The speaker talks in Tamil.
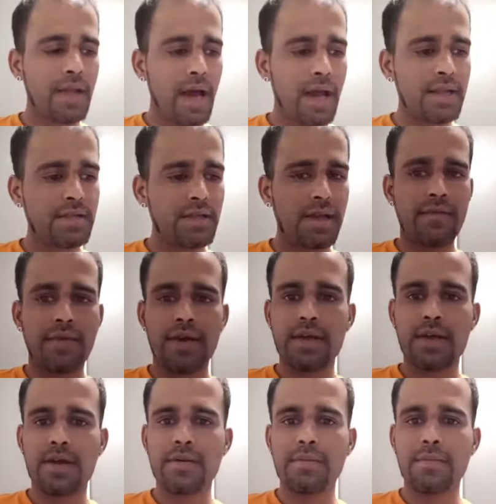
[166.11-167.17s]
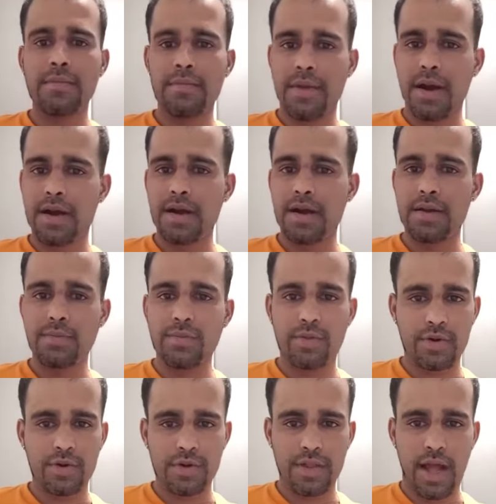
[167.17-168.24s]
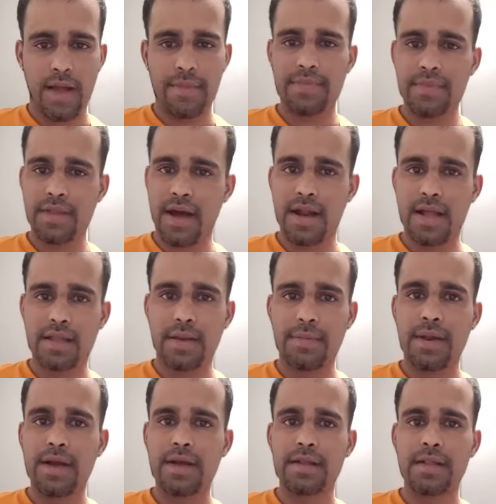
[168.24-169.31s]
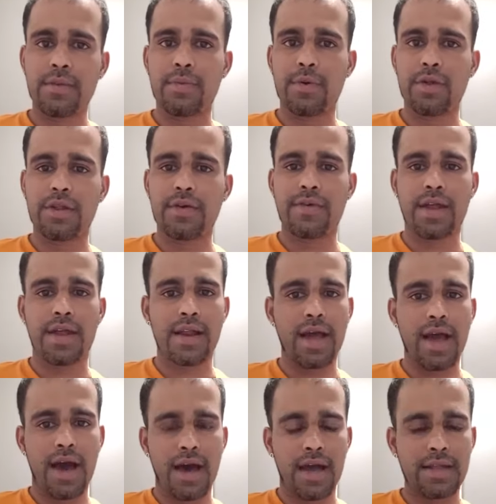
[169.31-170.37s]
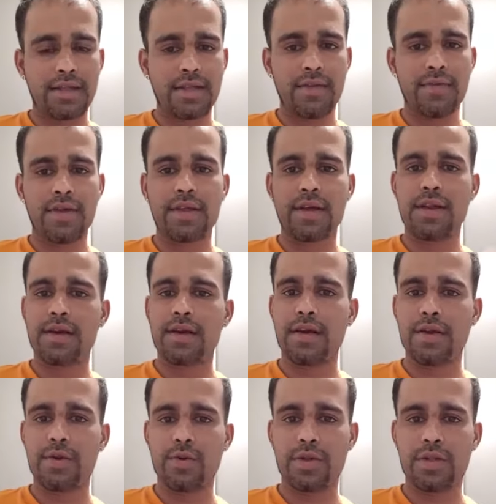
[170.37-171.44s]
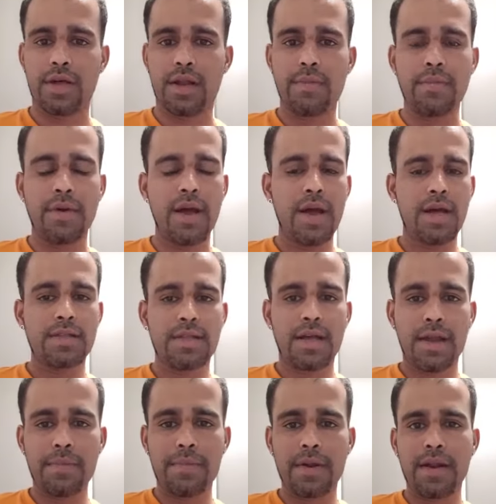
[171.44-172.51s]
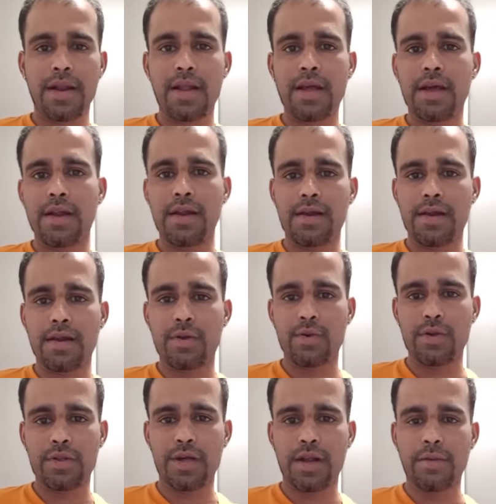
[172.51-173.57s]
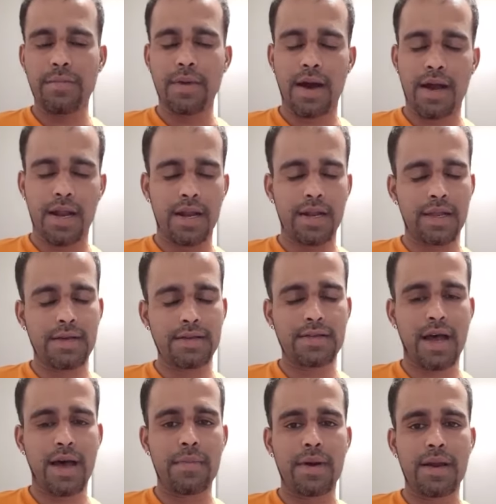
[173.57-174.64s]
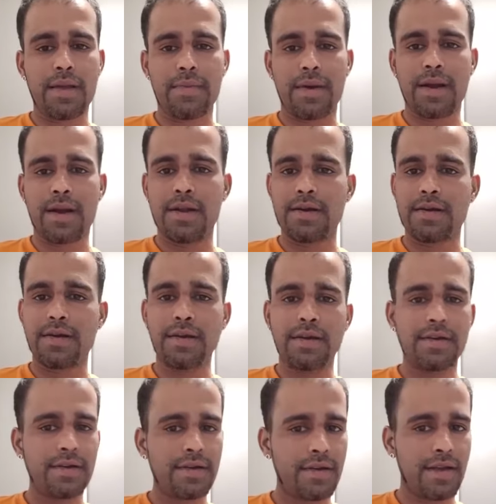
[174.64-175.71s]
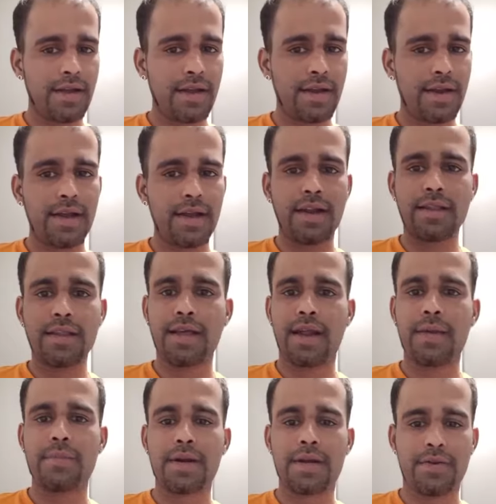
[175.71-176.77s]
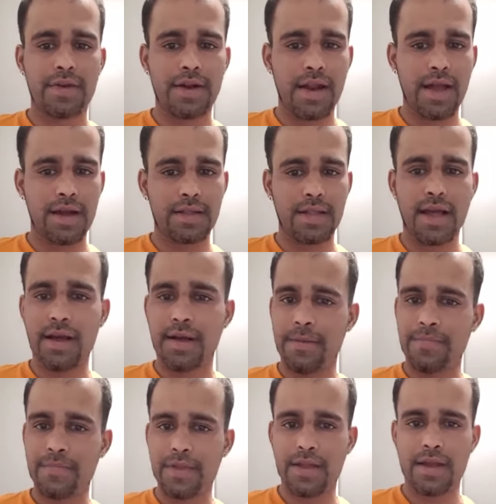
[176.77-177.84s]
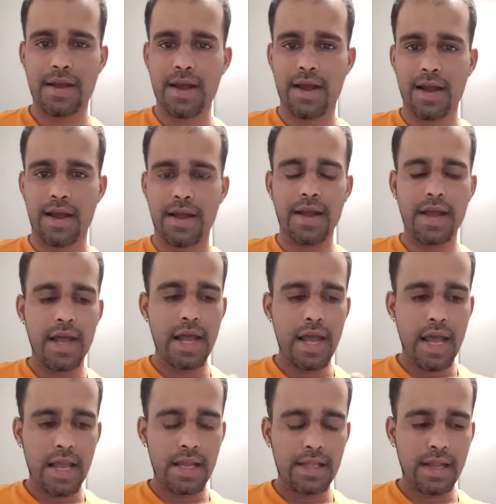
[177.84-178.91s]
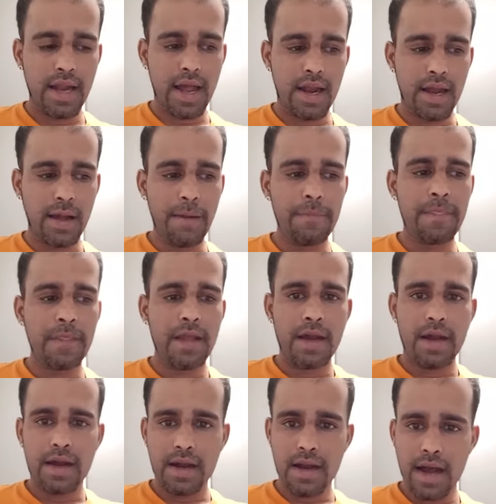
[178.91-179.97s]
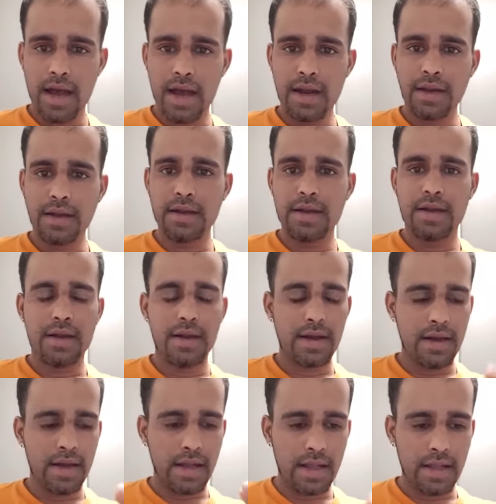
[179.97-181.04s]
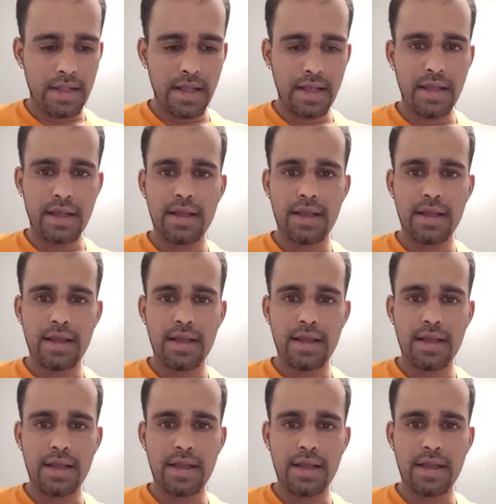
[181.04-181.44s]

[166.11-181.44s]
அரசியல்வாதிகளும் மக்களும் ஒன்று தான் ஆனால் தமிழகத்தை பொறுத்தவரையில் அரசியல்வாதிகளுக்கென்று ஒரு தரம் திரைப்பட நடிகர்களுக்கு என்று ஒரு தரம் ஆனால் இங்கே சாமானிய மக்களுக்கு இங்கே நீங்கள் தரமற்றவர்களாக தான் இருக்காங்க இதனால் நான் இதை